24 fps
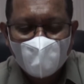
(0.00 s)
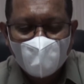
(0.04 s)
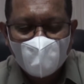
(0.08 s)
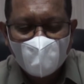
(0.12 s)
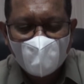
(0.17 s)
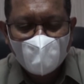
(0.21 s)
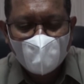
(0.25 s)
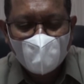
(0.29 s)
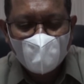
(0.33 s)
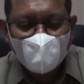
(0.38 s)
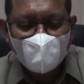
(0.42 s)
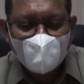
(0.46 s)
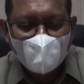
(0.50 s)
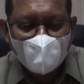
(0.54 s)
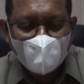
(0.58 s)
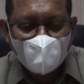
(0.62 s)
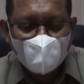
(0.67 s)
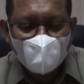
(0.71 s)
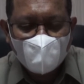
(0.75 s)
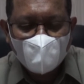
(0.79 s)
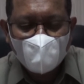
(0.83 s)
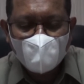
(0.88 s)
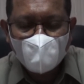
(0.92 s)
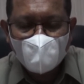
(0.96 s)
Nah, kita
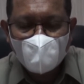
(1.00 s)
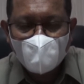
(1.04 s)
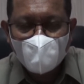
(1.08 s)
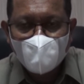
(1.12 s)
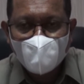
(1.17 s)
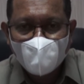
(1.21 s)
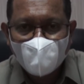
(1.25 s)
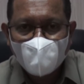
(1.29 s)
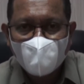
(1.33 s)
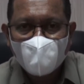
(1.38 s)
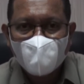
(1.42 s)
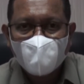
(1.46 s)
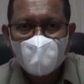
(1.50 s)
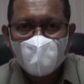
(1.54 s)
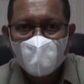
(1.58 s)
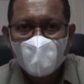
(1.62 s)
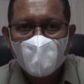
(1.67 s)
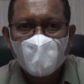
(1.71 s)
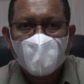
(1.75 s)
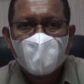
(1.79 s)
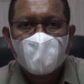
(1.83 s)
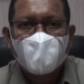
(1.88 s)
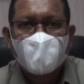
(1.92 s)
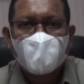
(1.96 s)
berharap kondisi ini
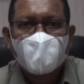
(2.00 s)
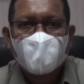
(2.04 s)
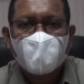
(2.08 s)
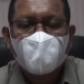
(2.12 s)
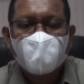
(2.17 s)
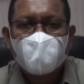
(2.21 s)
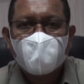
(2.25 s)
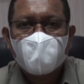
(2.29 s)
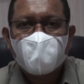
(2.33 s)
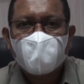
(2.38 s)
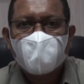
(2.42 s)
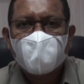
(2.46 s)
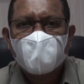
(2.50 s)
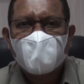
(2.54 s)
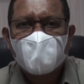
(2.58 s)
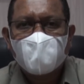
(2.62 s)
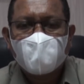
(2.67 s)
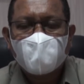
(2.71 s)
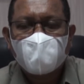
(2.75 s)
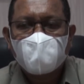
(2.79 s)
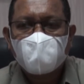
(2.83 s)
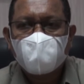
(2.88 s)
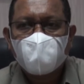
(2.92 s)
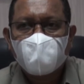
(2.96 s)
e,
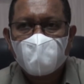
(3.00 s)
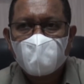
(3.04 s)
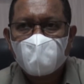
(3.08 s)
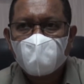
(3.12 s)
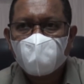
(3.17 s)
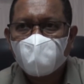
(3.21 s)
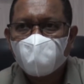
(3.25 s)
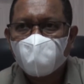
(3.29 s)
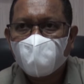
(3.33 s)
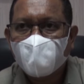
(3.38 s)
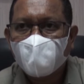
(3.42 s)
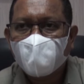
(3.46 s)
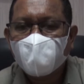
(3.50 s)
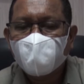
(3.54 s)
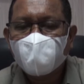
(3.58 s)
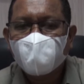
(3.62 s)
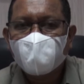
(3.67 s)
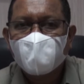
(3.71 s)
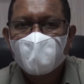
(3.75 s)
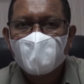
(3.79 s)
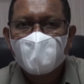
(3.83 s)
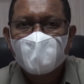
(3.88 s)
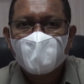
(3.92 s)
akan semakin membaik,